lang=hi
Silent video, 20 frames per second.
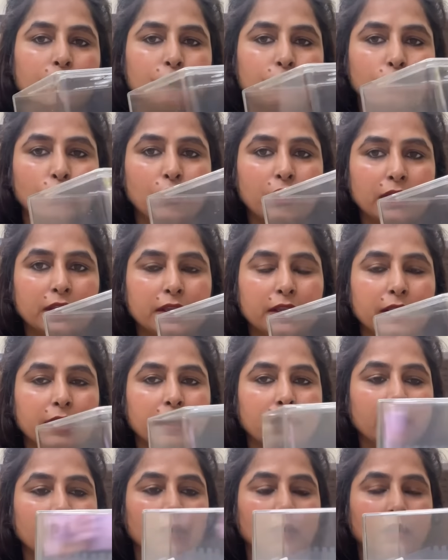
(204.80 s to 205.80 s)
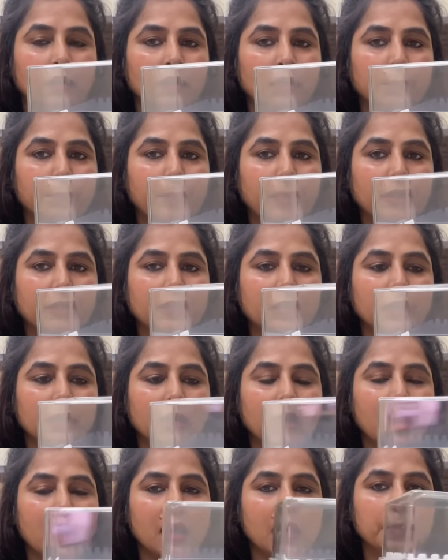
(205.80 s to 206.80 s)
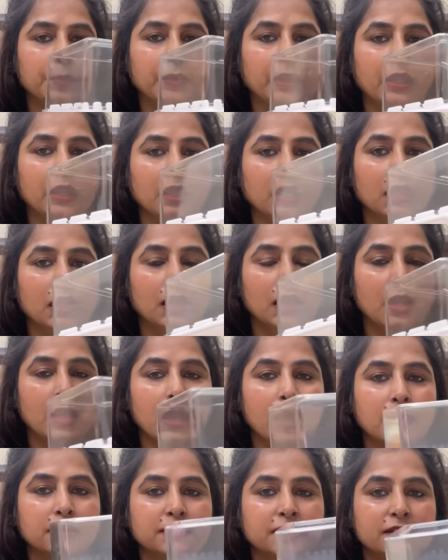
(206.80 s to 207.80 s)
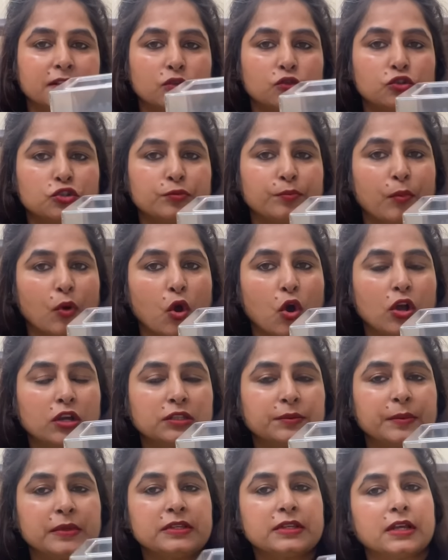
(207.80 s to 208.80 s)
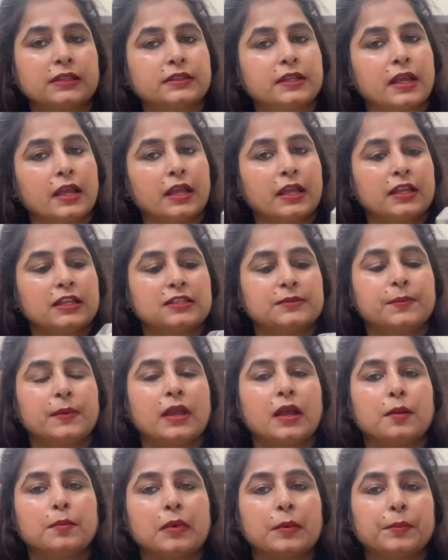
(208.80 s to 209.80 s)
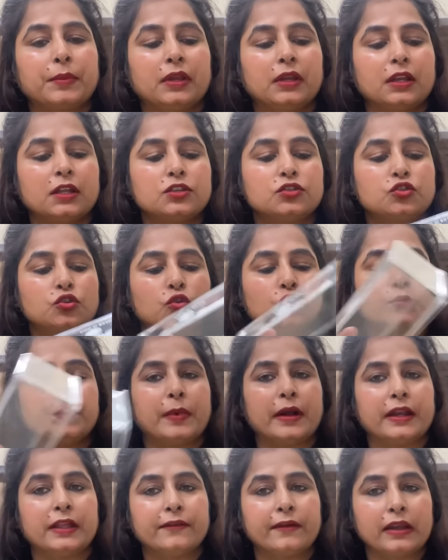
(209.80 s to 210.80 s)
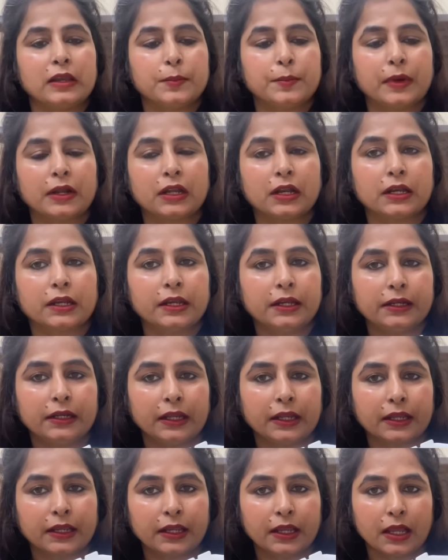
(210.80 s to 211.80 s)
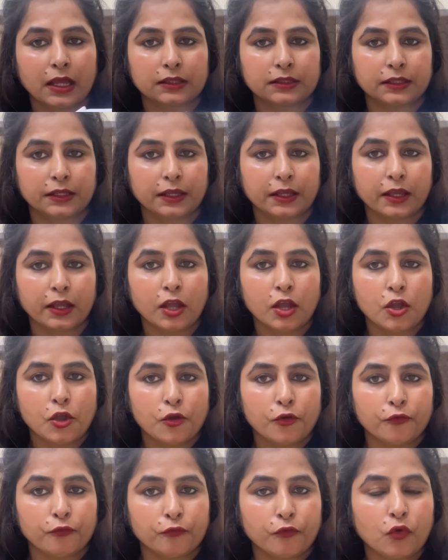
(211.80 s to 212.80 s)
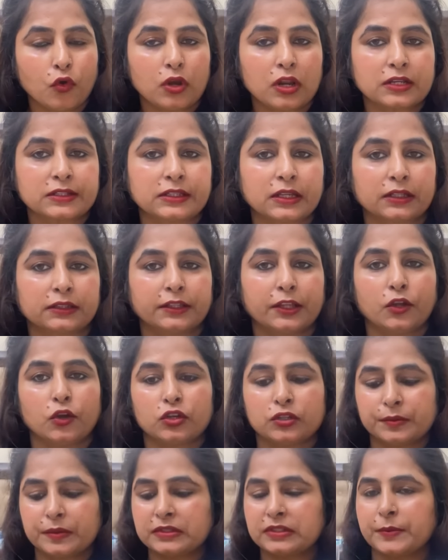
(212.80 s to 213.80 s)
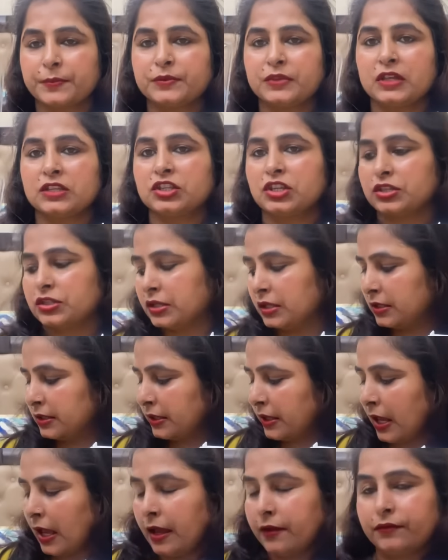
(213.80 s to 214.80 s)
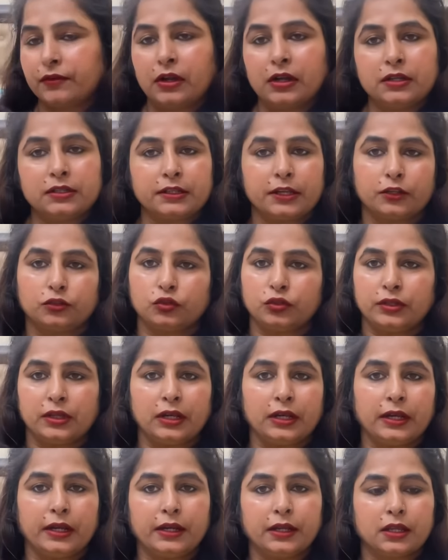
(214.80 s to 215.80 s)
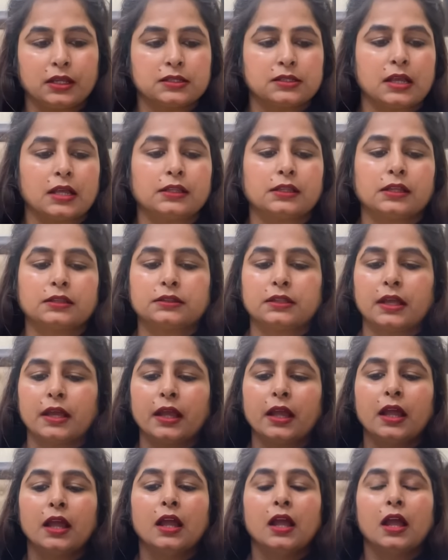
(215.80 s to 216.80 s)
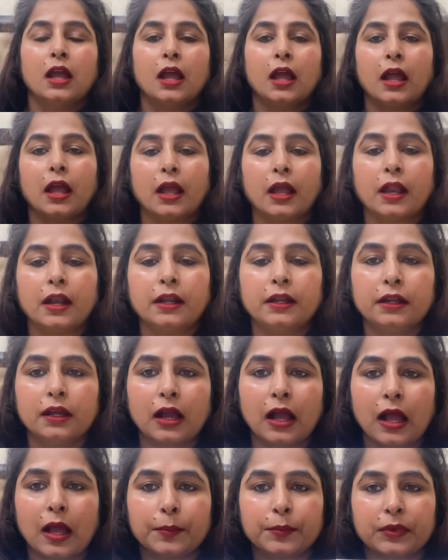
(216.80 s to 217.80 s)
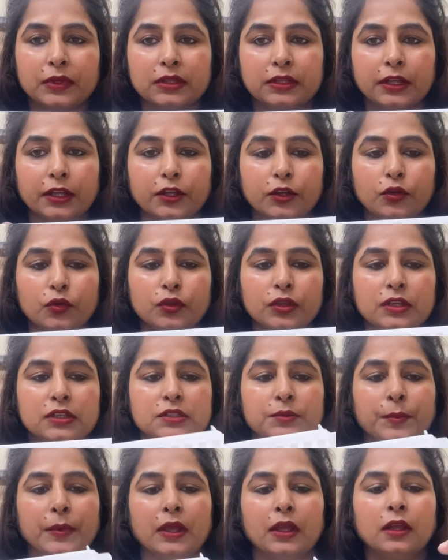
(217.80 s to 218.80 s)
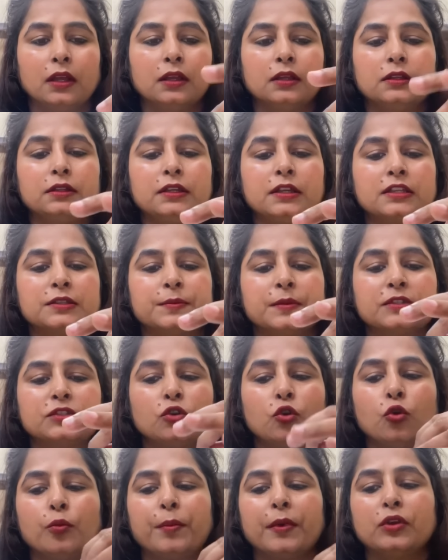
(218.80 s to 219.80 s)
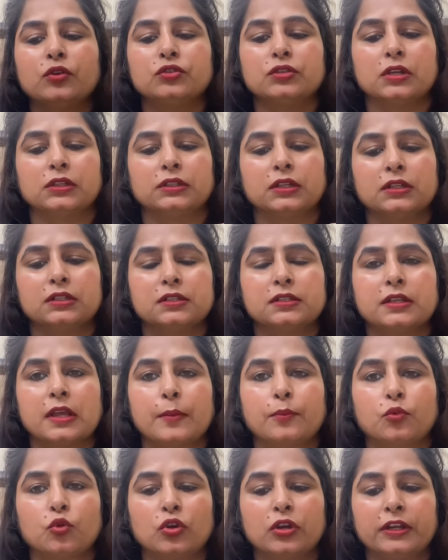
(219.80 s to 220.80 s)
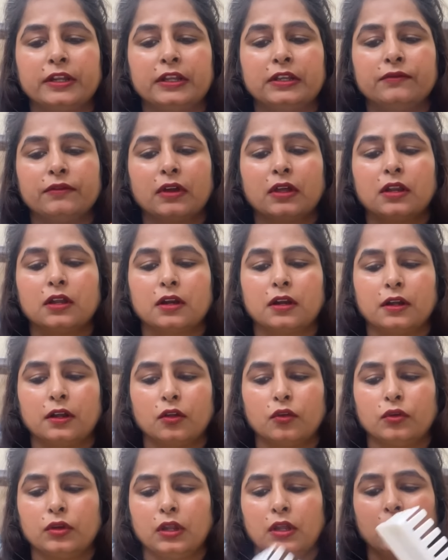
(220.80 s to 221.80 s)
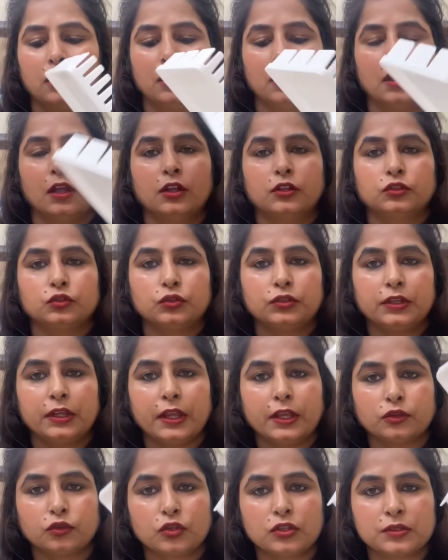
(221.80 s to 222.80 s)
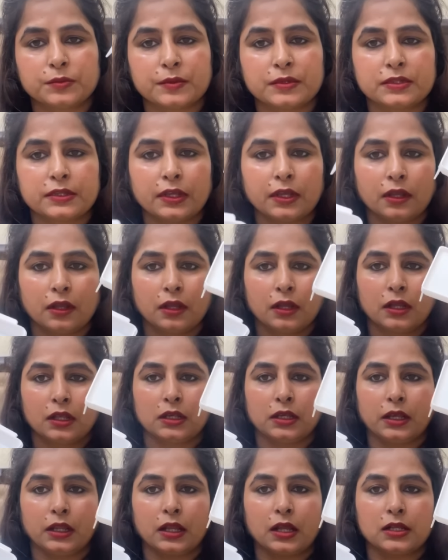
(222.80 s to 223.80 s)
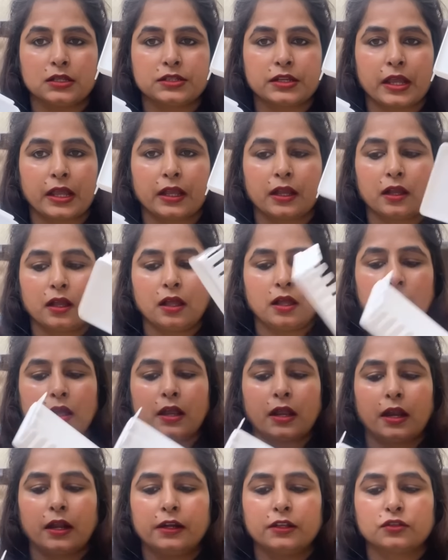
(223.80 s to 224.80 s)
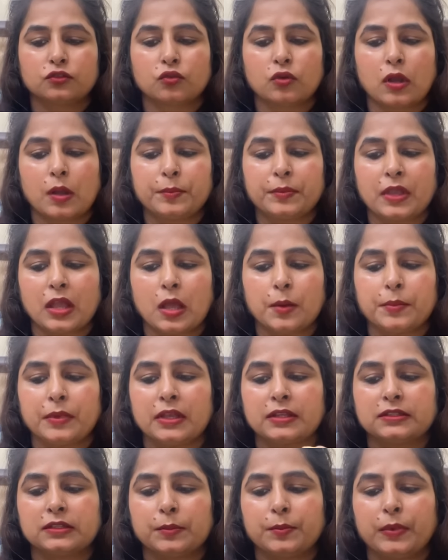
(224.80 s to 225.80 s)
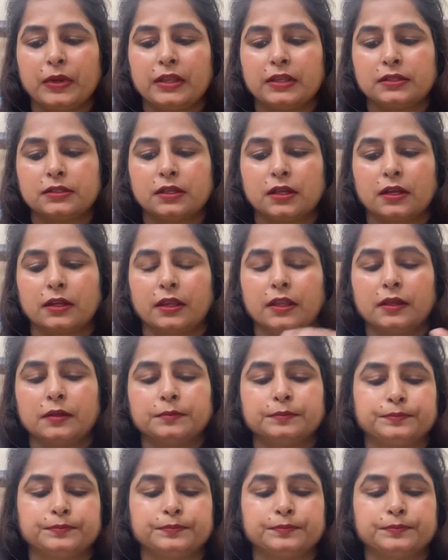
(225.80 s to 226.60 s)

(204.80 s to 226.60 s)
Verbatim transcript: वो एक ये बटर का हमें ऐसा सा कुछ बॉक्स मिल जाता है इसमें हम अपने ना जो बड़े वाले बटर की टिक्की आती है वो रख सकते हैं और इसमें सबसे अच्छी चीज क्या है फ्रेंड्स एक तो ये लिड के साथ आता है एंड आप ये देख रहे हो कि इसमें ये इसमें से ओपन हो जाता है जैसे आपको क्लीन वगैरह करना हो ना तो ये एक तो इसमें से निकल जाएगा एंड इसको आप यहाँ पे ऐसे प्लेस करके